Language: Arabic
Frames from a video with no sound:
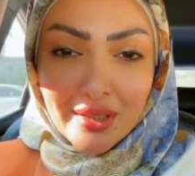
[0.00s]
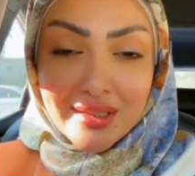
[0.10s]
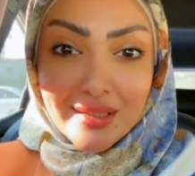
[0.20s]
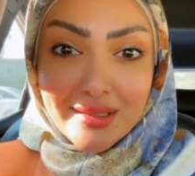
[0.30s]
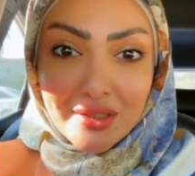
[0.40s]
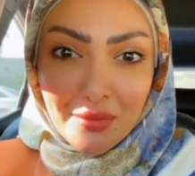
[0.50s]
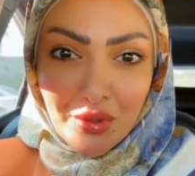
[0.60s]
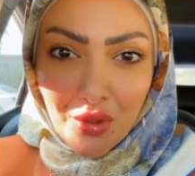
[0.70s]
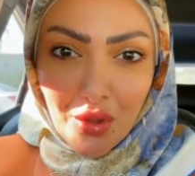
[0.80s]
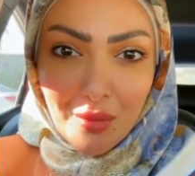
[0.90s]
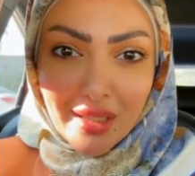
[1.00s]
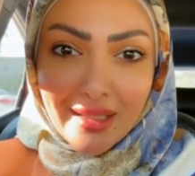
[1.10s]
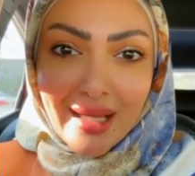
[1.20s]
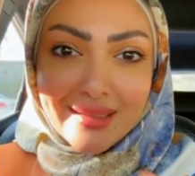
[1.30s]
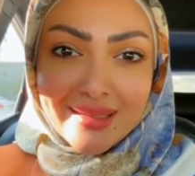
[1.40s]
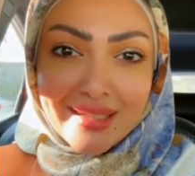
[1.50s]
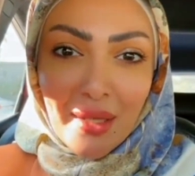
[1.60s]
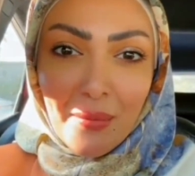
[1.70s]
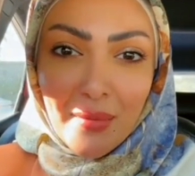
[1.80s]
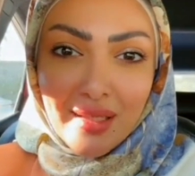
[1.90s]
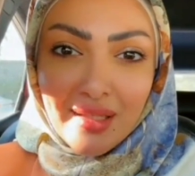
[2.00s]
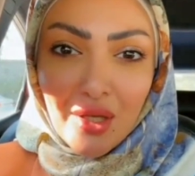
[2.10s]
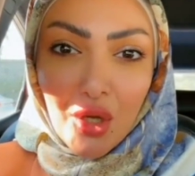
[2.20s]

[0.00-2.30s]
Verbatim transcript: ترتب يومك لحتى تكمل